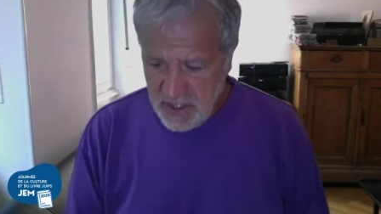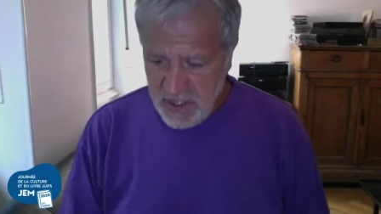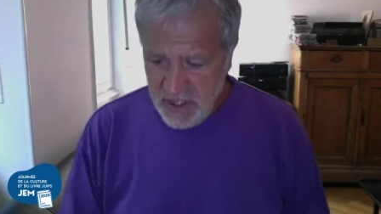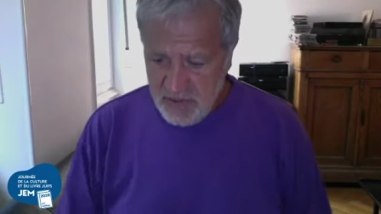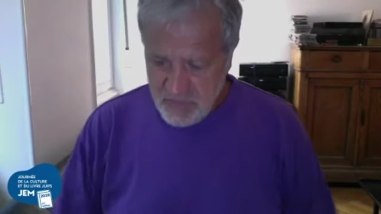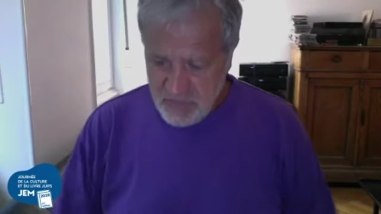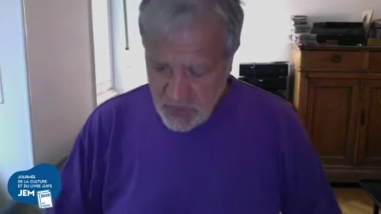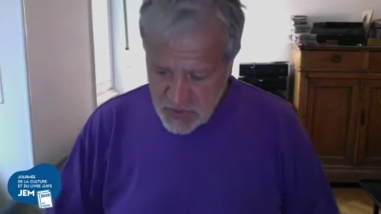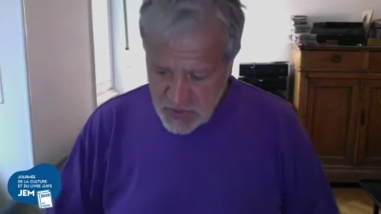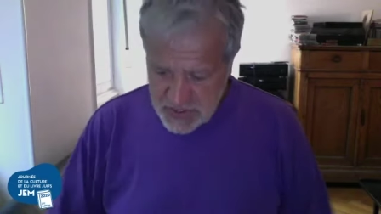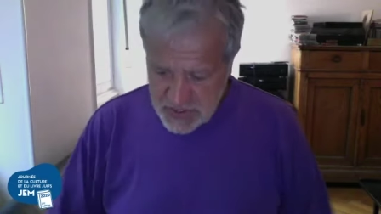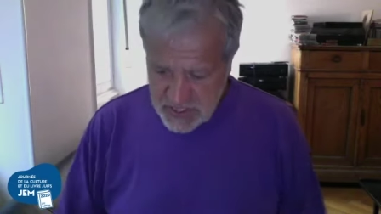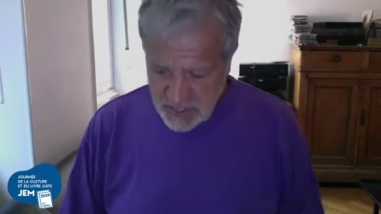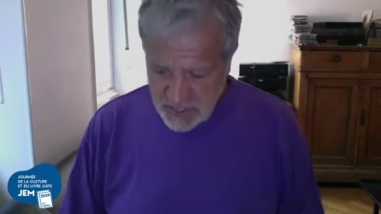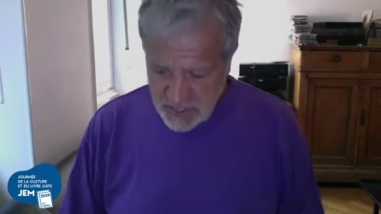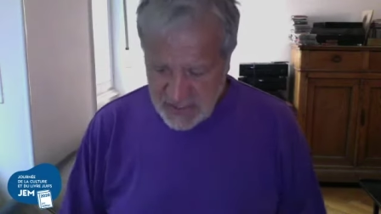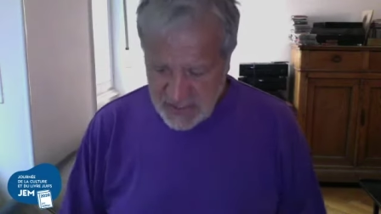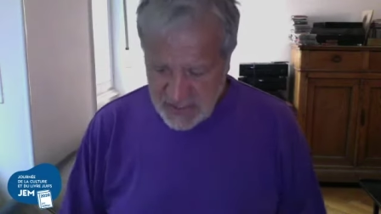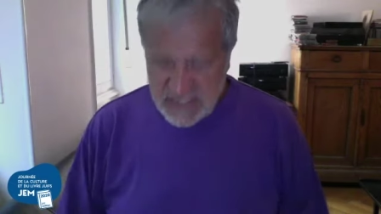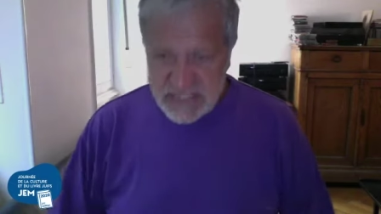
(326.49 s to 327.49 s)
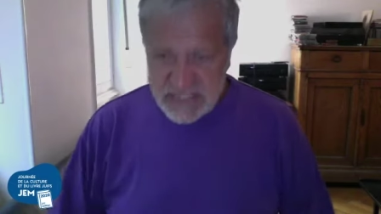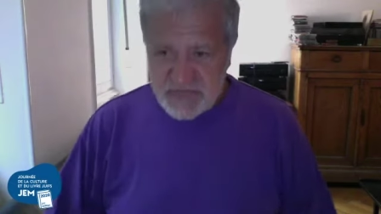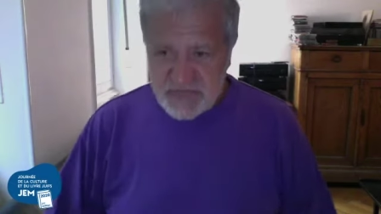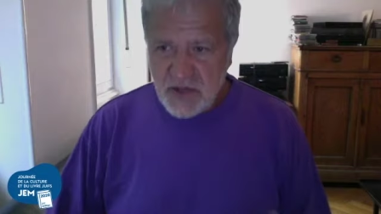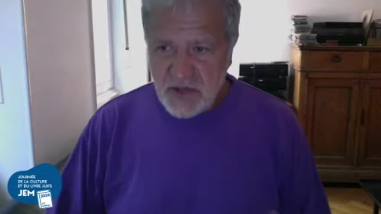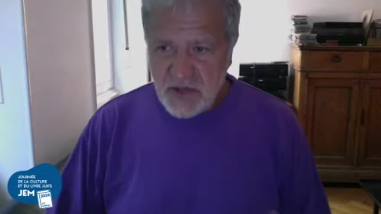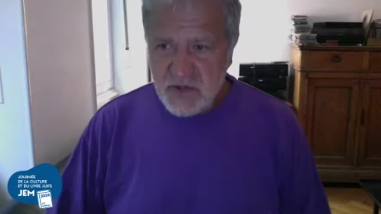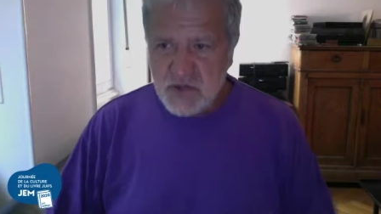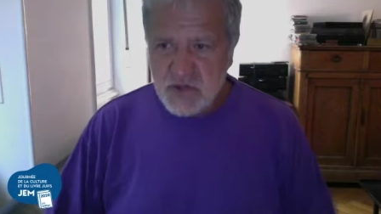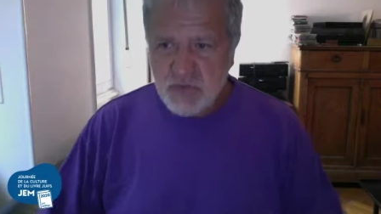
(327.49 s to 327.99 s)
mais aussi avec
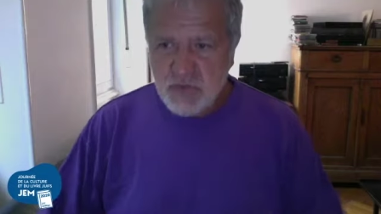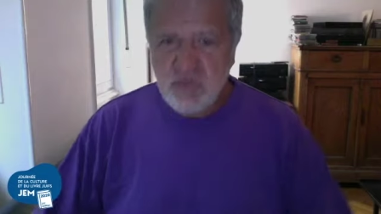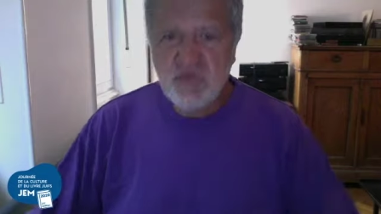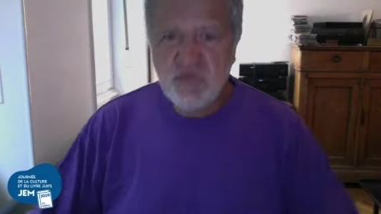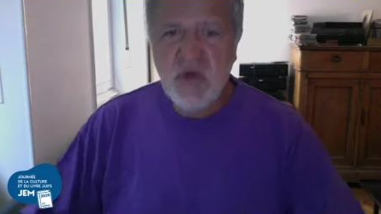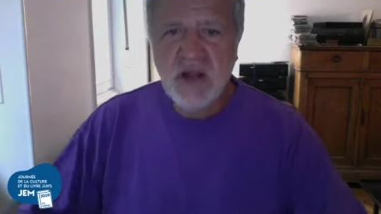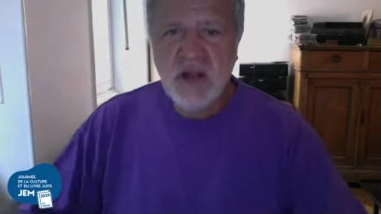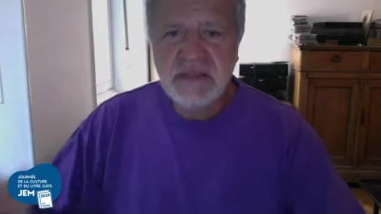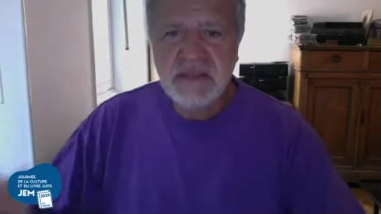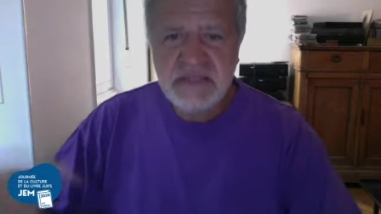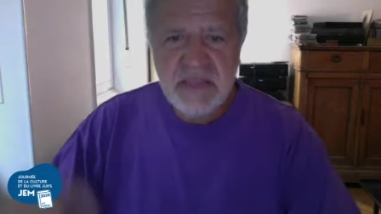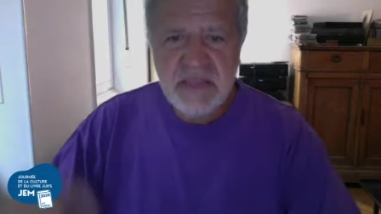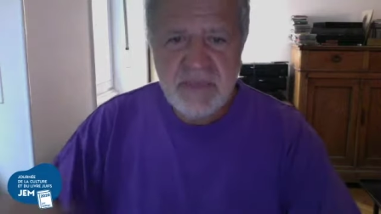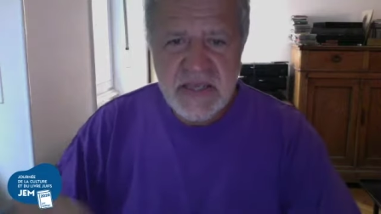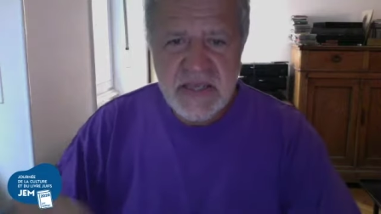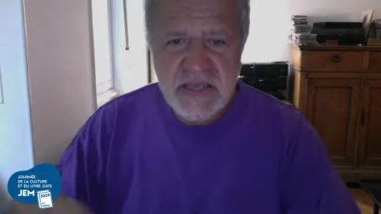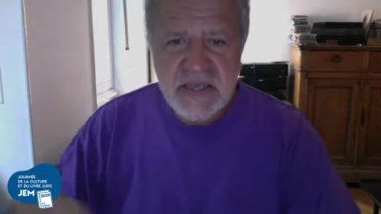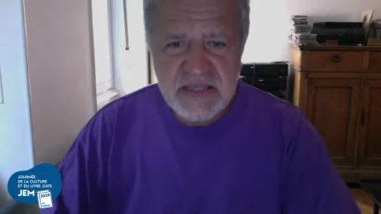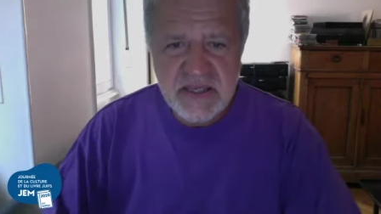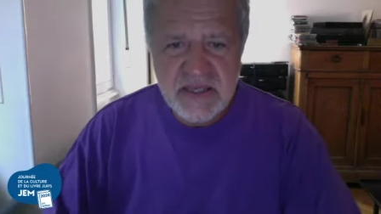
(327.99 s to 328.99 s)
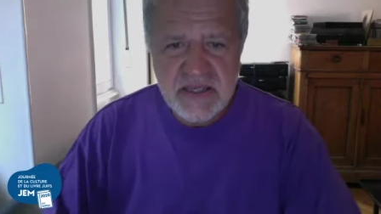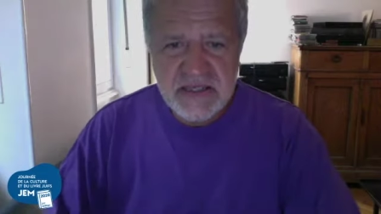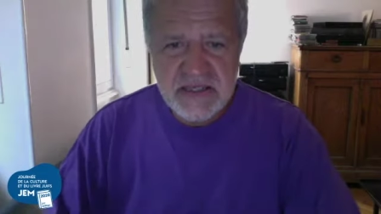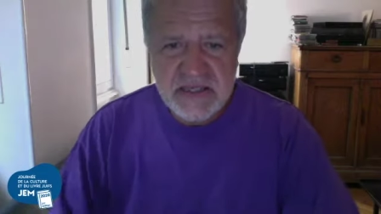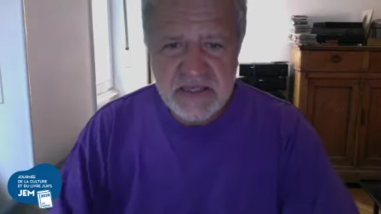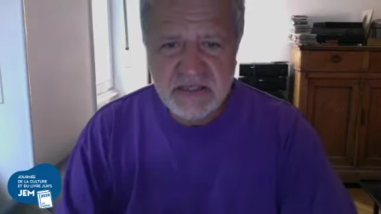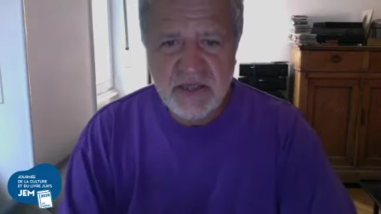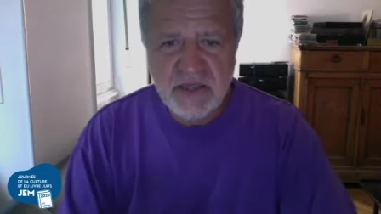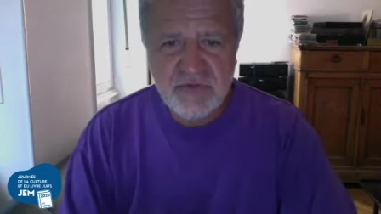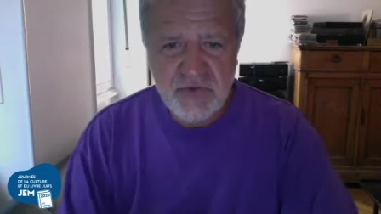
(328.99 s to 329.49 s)
l'espérance de pouvoir dépasser cette
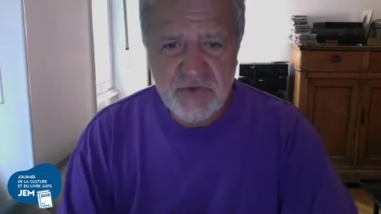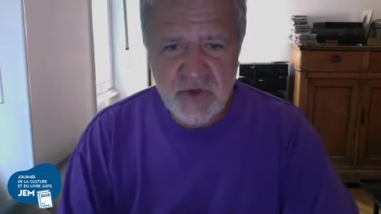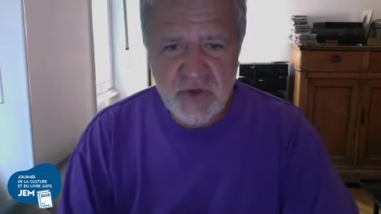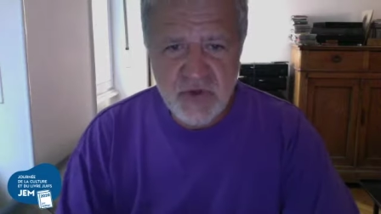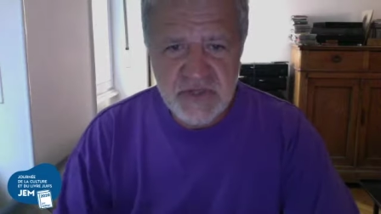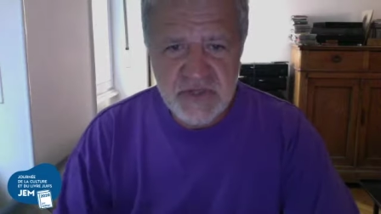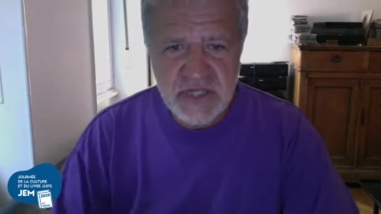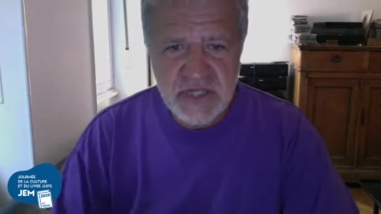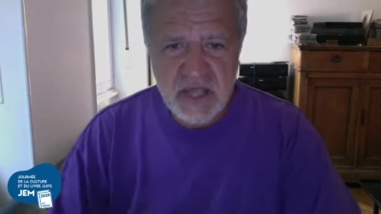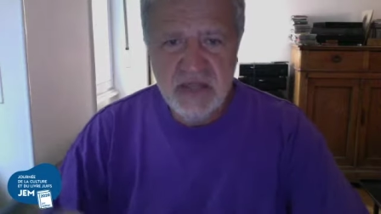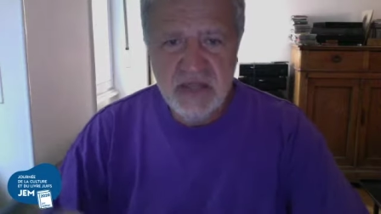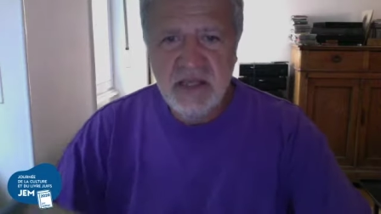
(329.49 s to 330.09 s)
influence-là.